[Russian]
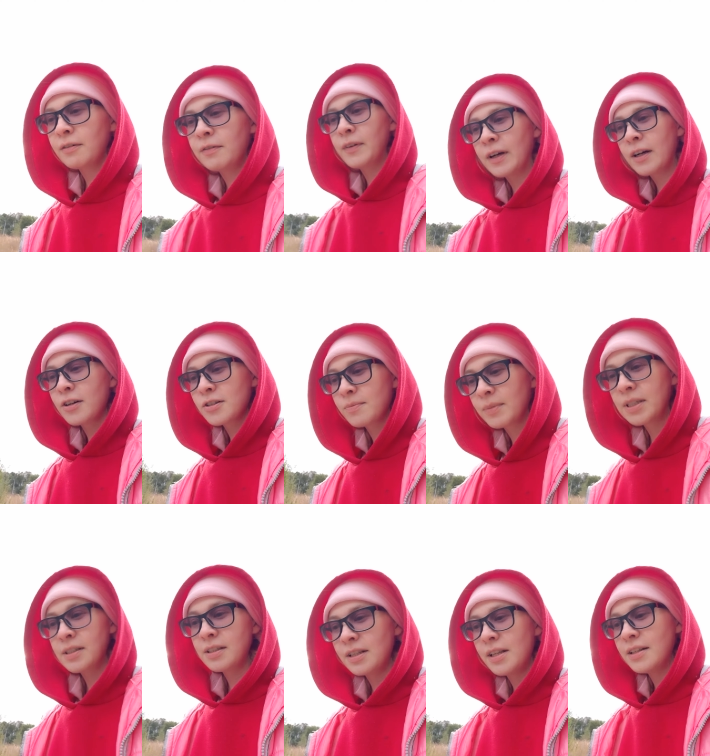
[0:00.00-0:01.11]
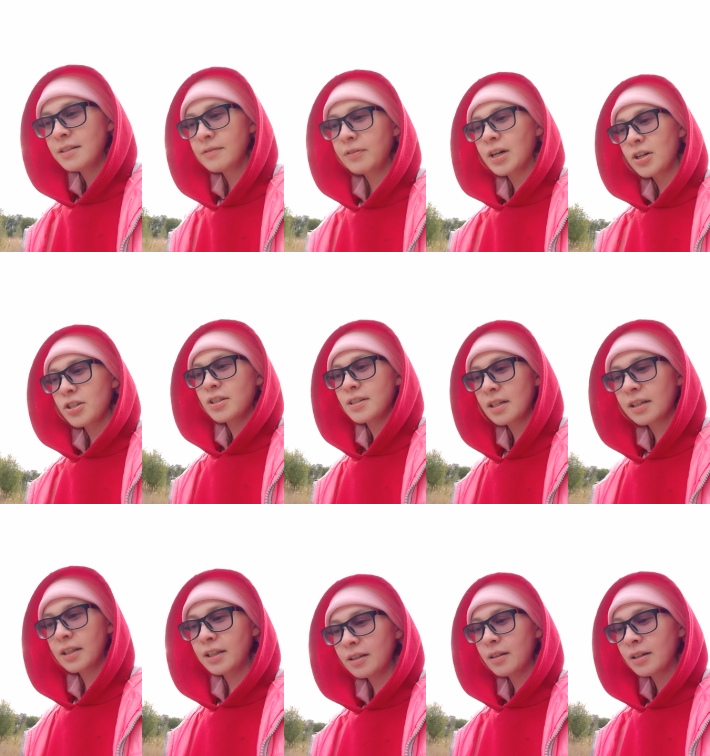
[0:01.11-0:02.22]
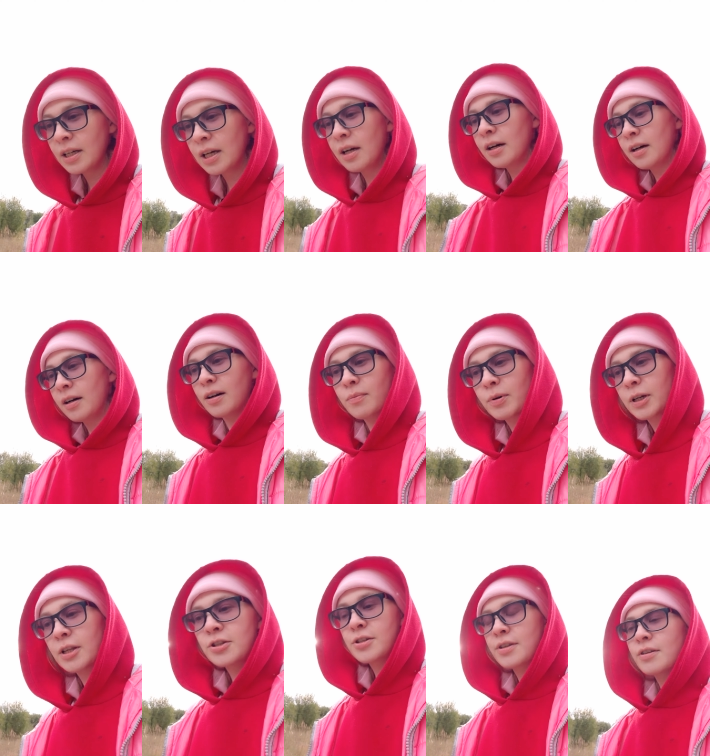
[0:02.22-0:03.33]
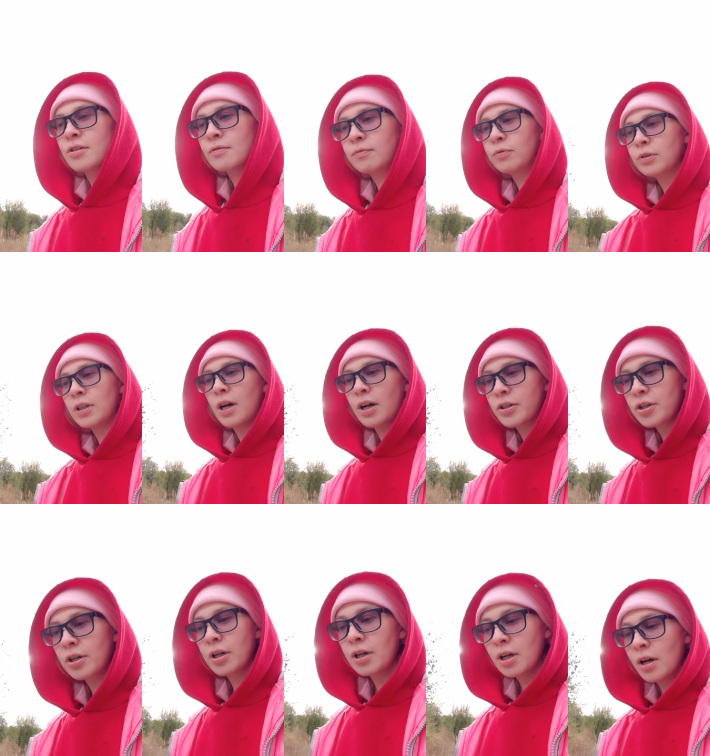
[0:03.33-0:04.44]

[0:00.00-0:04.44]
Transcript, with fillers: на каждом континенте, в каждой стране а, практически живут наши.